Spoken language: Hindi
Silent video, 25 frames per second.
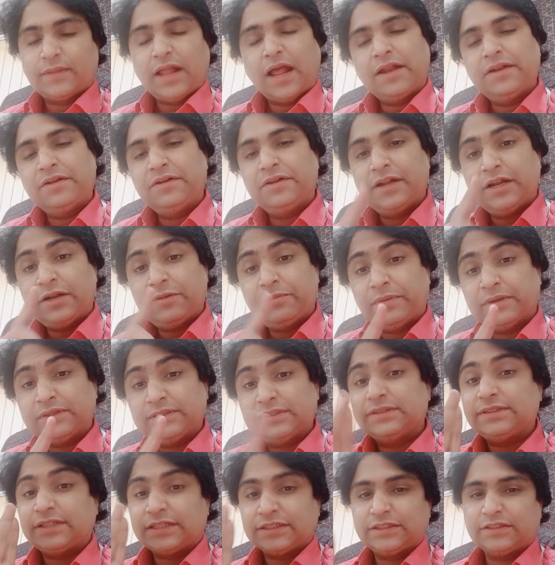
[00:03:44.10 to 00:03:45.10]
हंड्रेड
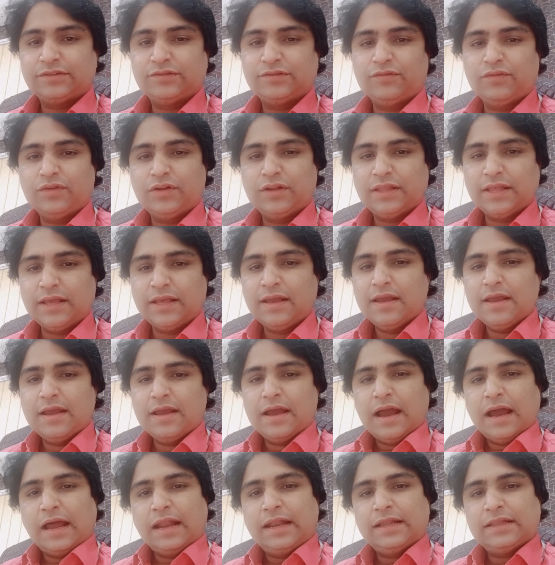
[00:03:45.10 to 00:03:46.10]
परसेंट सक्सेसफुल होते
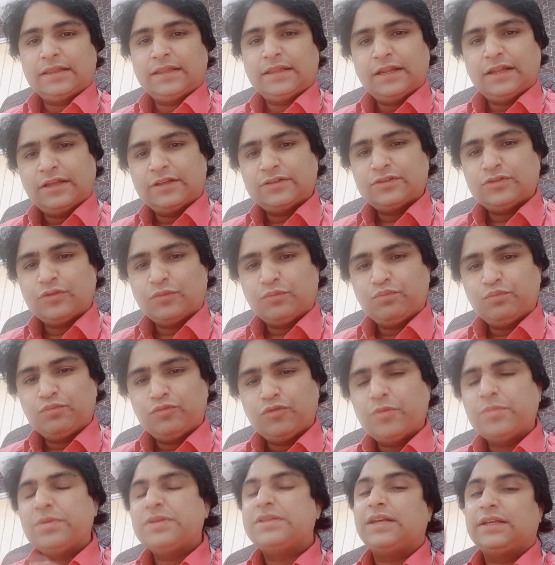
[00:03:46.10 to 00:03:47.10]
अल्लाह ताला
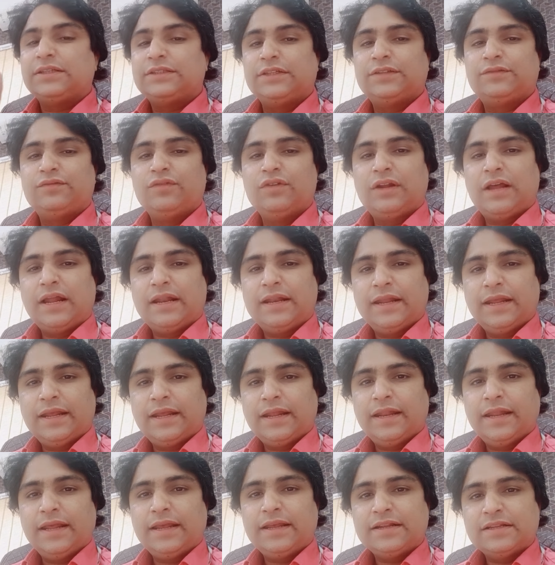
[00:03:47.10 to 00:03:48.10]
सबको भी सक्सेसफुल करने
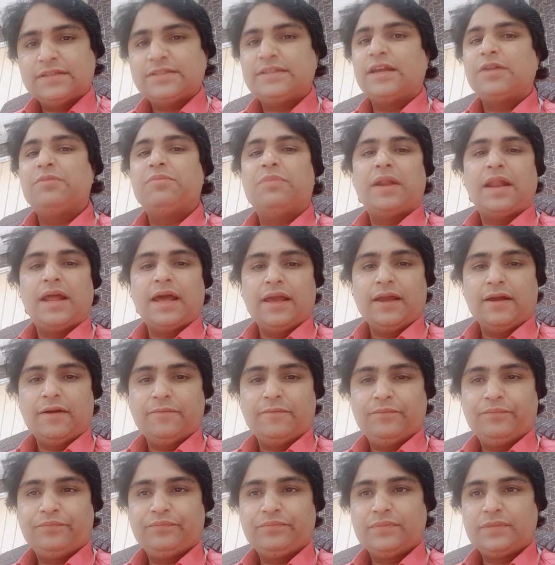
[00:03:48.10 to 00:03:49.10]
के लिए इंसान बनाया
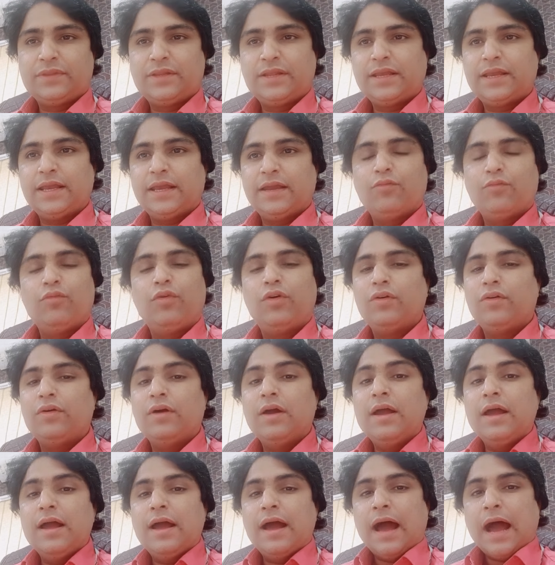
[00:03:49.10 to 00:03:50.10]
ठीक है वो
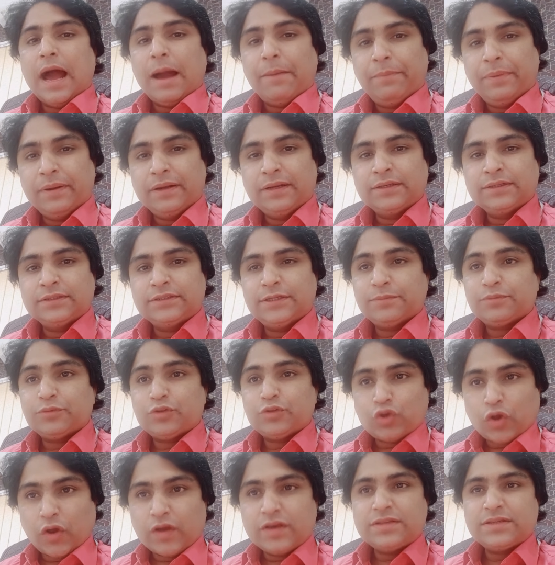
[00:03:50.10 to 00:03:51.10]
अपन जब
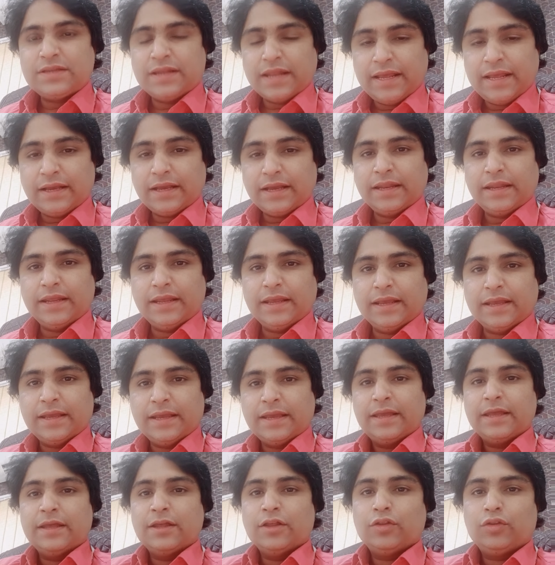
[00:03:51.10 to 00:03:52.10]
चॉइस नहीं करेंगे
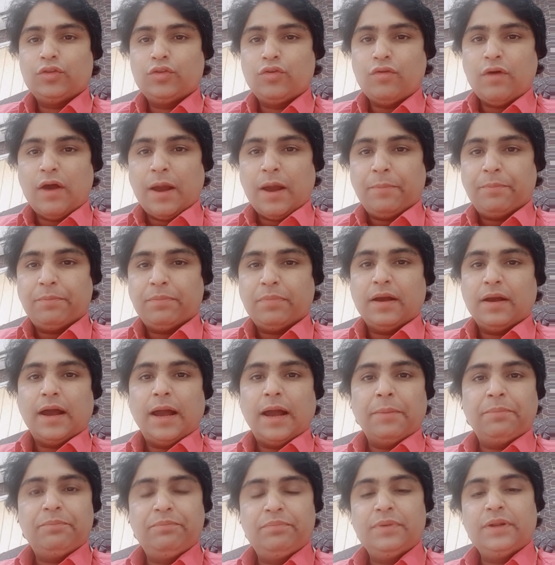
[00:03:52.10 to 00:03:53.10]
तो आप
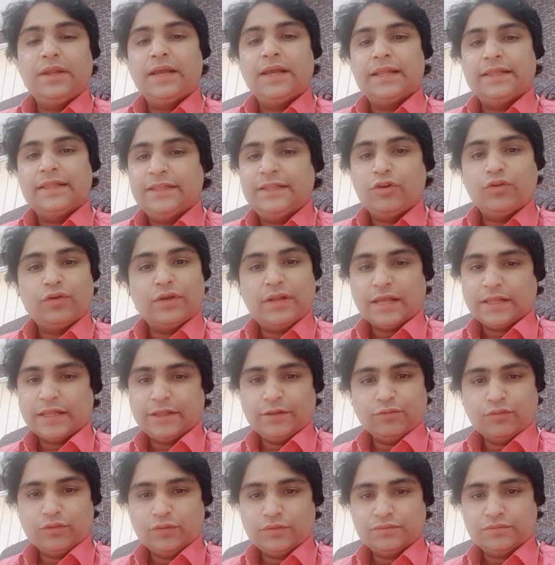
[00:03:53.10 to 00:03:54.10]
अपनी गलती हो
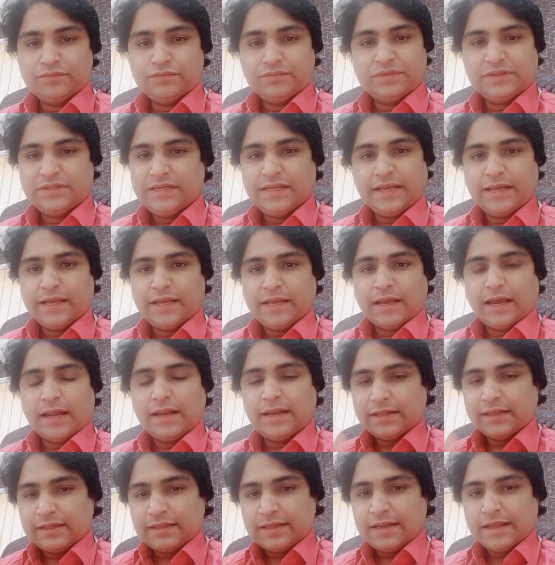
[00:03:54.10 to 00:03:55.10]
जाती वो ठीक है
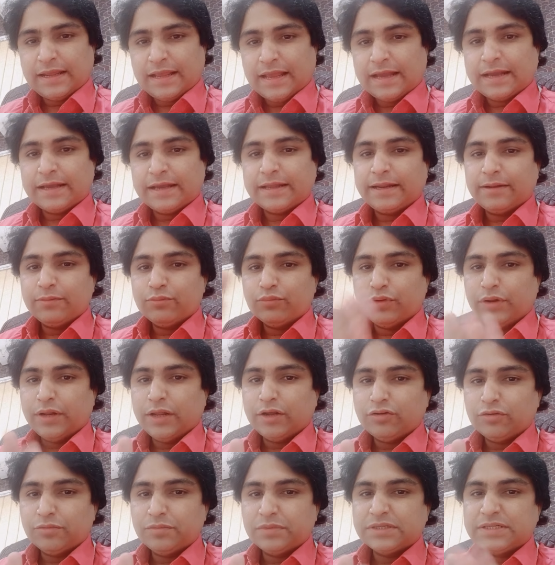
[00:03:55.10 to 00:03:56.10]
अल्लाह ताला क्या करे बुरे
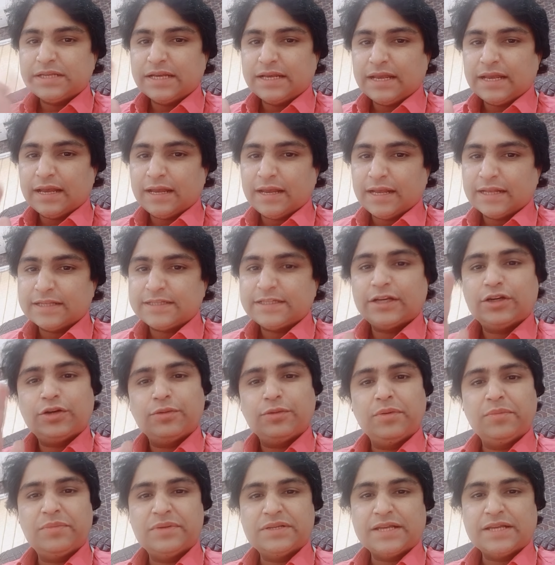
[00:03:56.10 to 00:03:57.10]
को भी जाए अच्छे
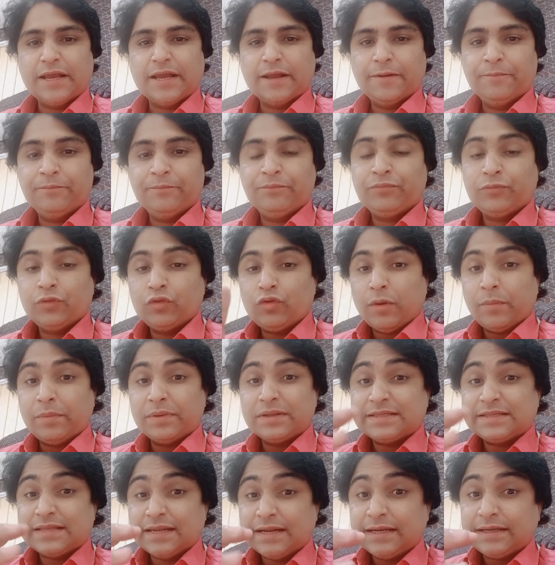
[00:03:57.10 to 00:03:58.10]
को भी जाए तो
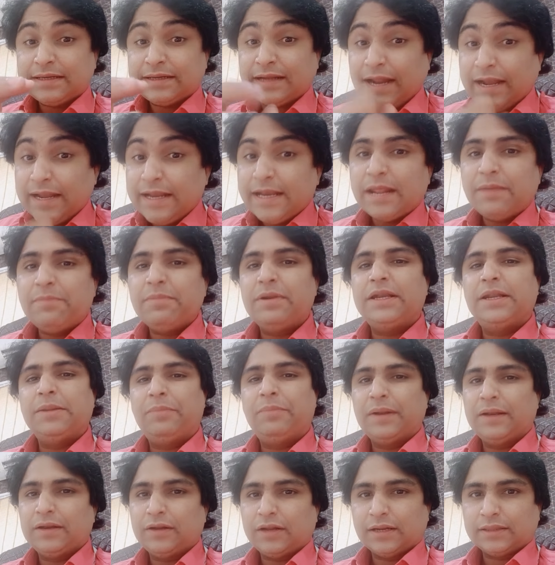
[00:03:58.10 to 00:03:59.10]
अपन सेलेक्ट करने में
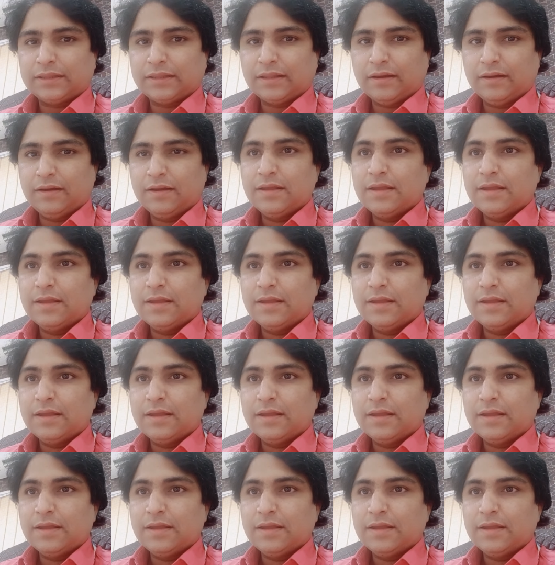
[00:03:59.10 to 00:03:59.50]
डिपेंड करता